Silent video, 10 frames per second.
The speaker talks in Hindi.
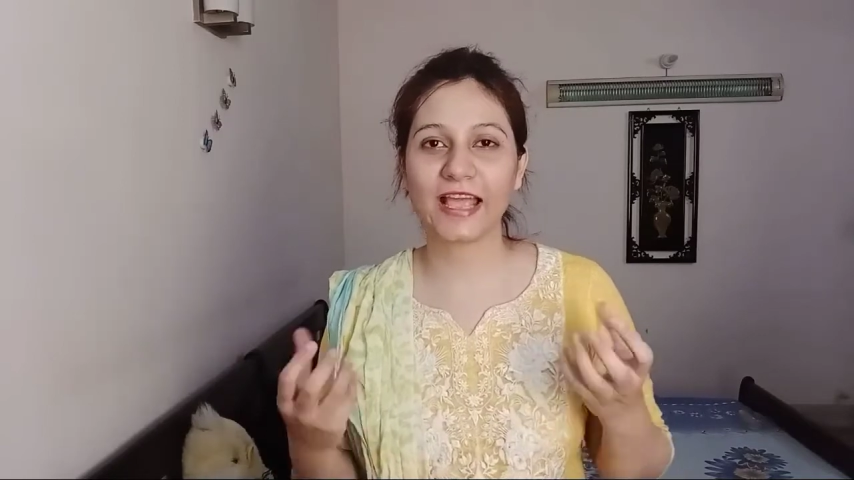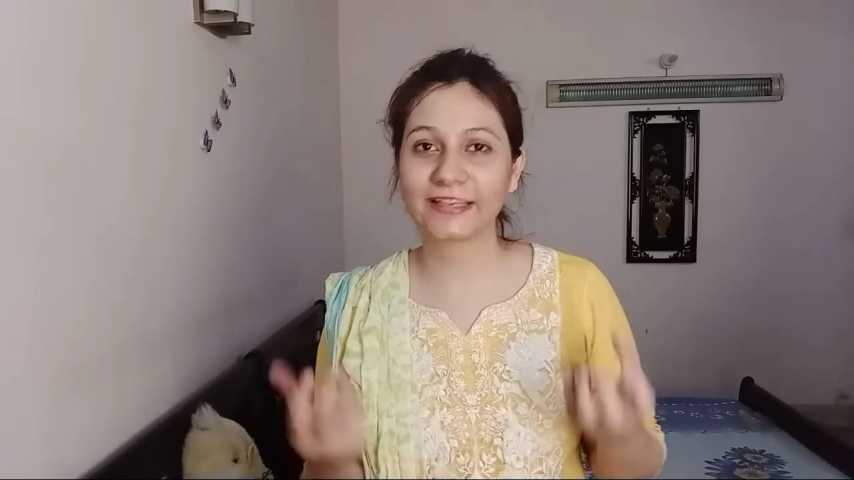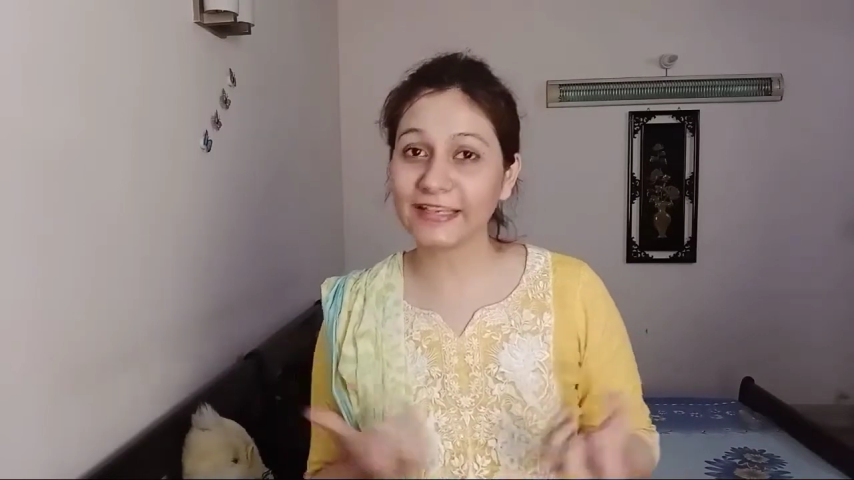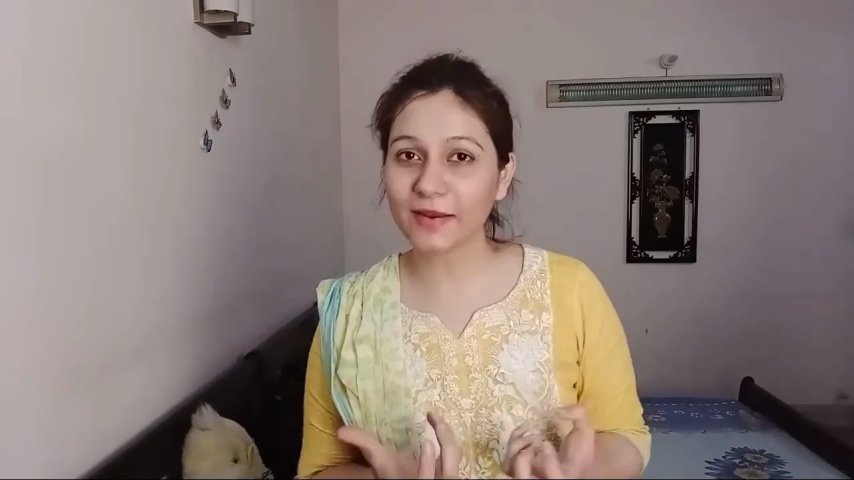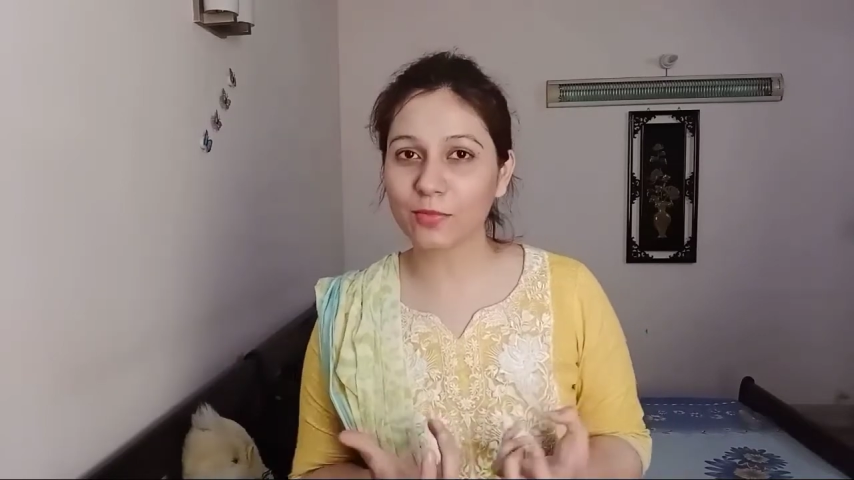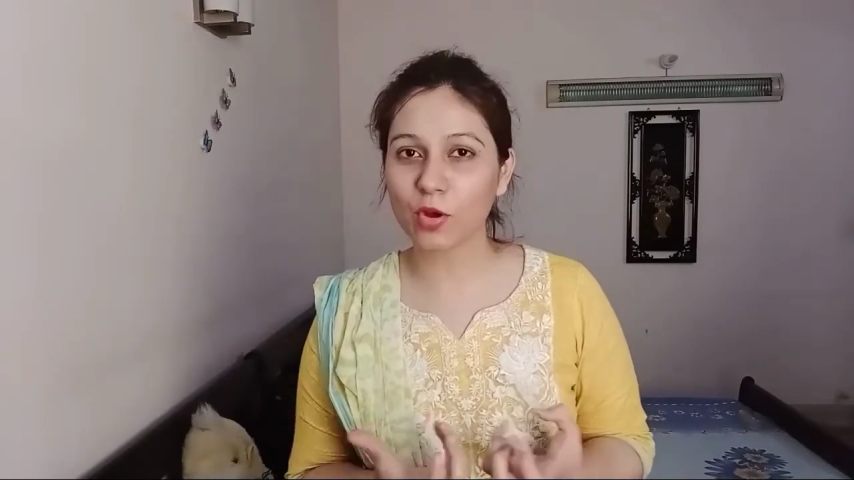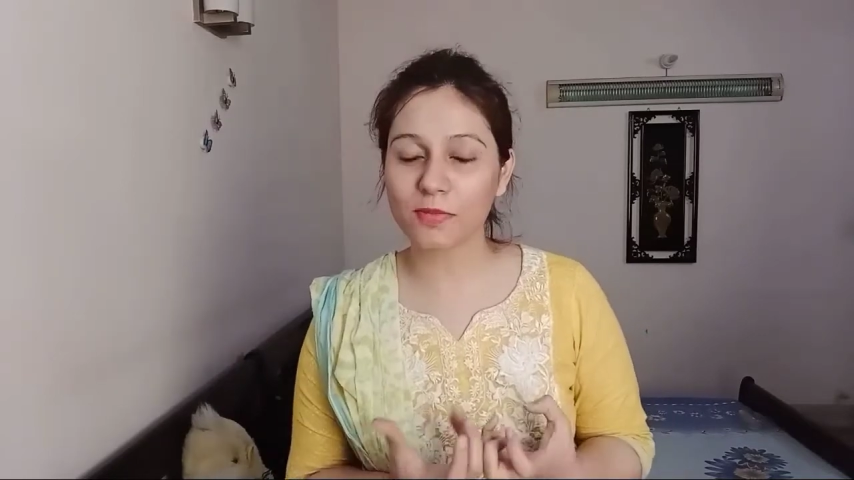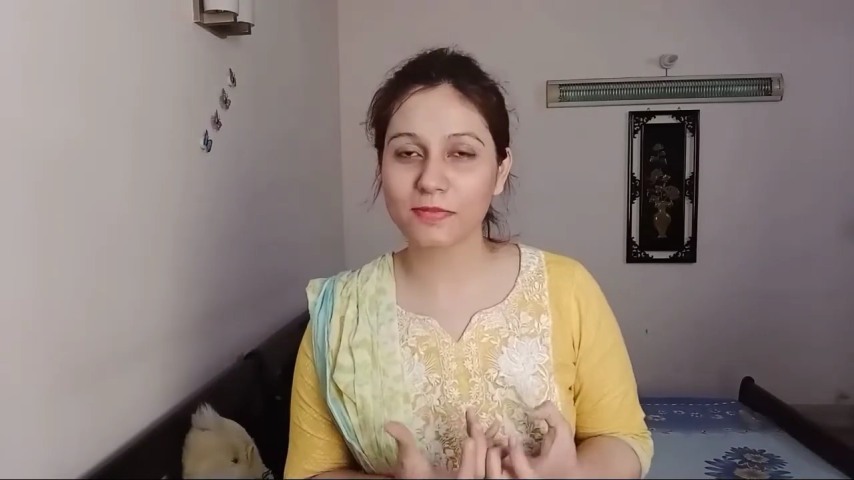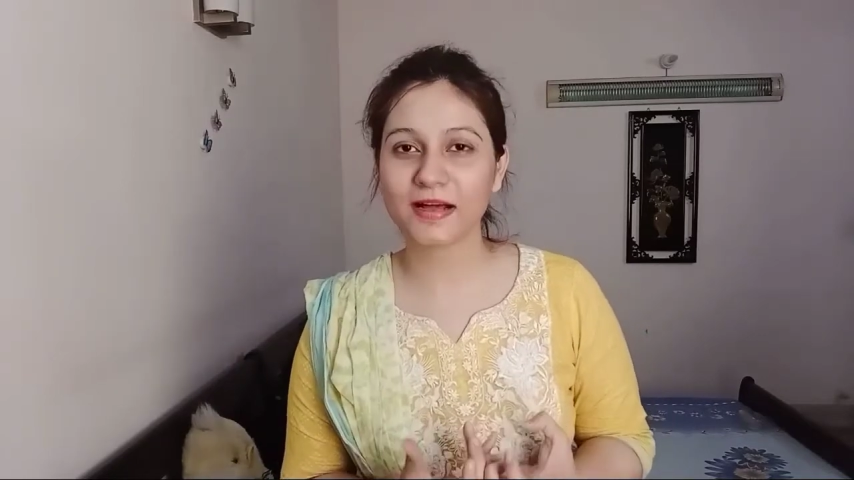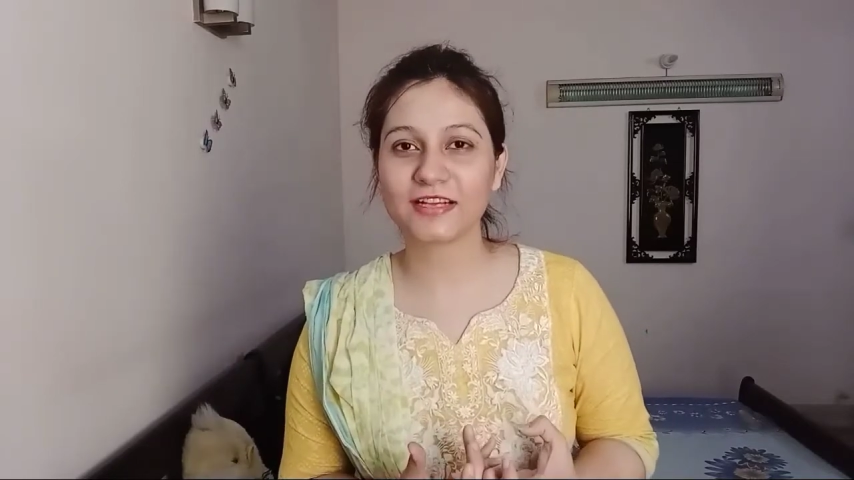एक्नी का
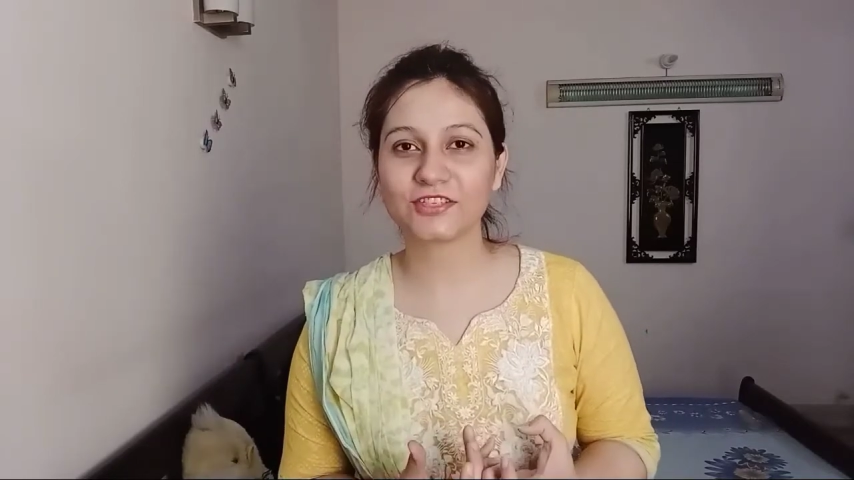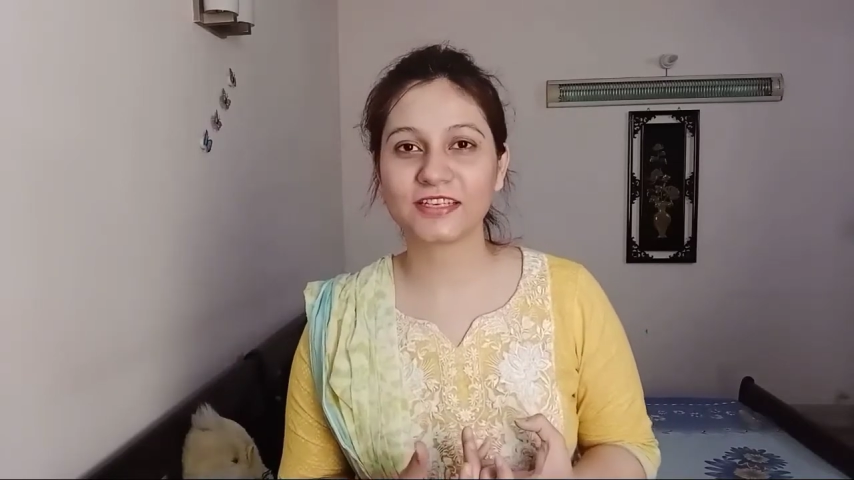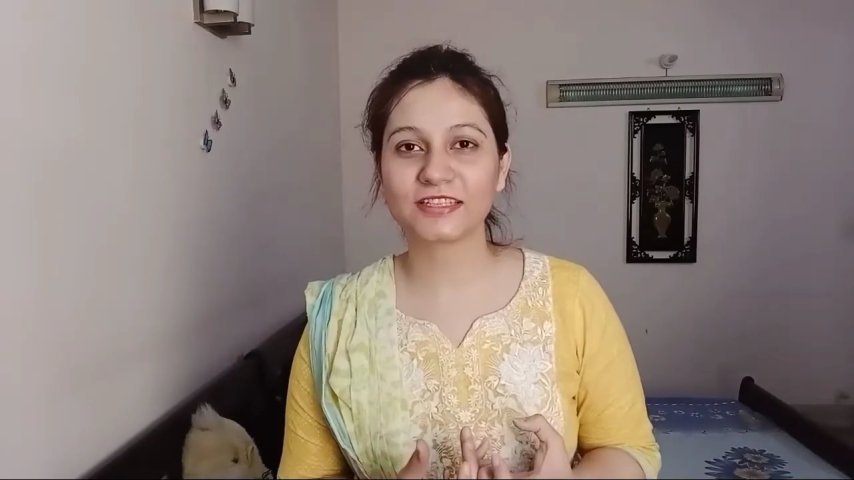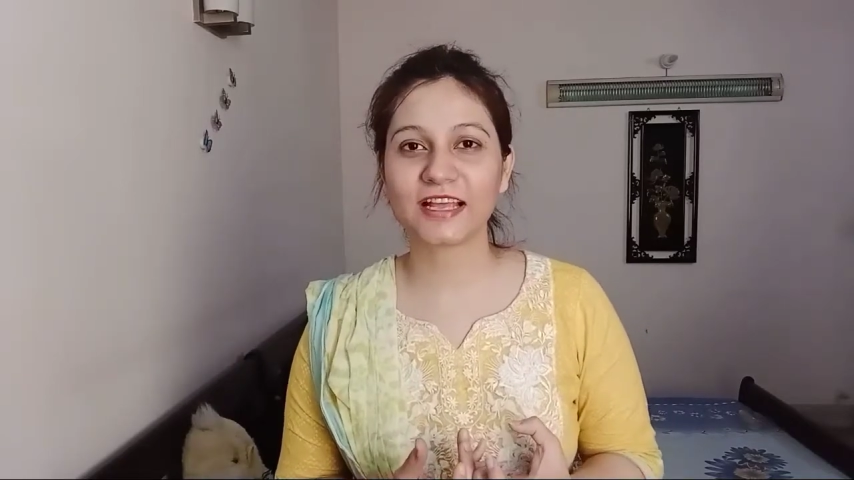प्रॉब्लम आ जाता